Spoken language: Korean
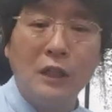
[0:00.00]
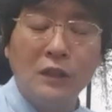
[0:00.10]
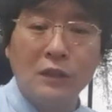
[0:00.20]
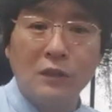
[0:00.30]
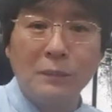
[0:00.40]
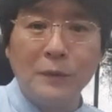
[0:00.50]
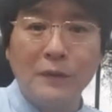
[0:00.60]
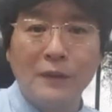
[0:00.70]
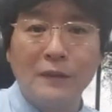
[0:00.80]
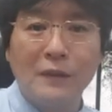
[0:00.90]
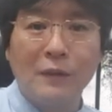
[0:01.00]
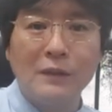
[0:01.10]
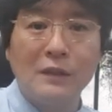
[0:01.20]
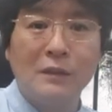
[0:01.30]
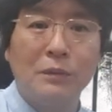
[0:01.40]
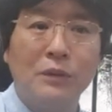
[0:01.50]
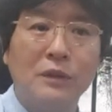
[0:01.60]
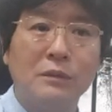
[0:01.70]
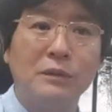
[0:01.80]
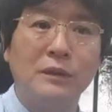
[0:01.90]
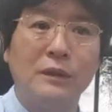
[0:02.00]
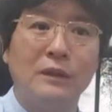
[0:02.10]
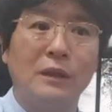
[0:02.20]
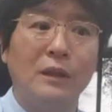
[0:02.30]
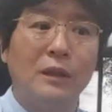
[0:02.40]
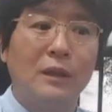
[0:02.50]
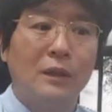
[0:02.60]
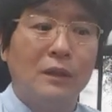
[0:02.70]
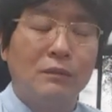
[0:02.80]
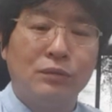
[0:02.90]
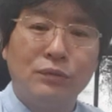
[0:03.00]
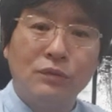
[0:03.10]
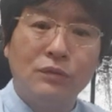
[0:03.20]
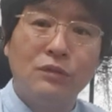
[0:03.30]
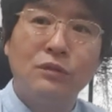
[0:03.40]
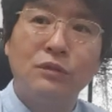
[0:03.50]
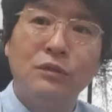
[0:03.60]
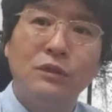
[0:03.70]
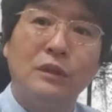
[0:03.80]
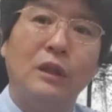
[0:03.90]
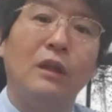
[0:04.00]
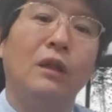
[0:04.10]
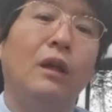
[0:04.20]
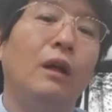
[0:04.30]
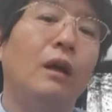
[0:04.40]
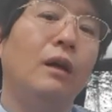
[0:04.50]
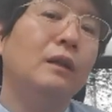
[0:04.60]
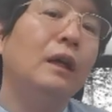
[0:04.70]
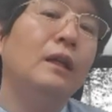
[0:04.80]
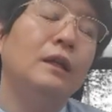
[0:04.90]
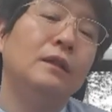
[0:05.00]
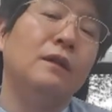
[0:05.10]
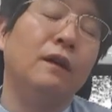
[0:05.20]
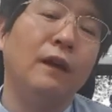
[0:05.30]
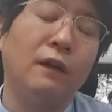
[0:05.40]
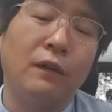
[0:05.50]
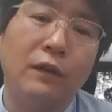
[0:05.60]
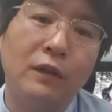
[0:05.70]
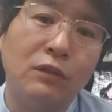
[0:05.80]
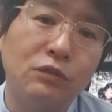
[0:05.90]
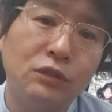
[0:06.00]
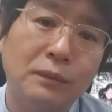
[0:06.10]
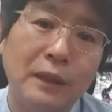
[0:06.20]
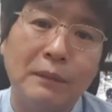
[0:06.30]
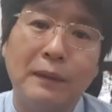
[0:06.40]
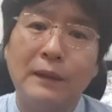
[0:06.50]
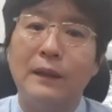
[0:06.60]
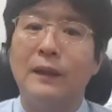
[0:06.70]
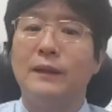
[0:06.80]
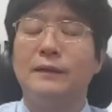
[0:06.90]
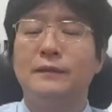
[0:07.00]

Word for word: 이렇게 설명을 하니까 환자나 보호자분이 이제 붕 뜨고 이제 헷갈리는 거예요. 이게 누구 말이 맞나.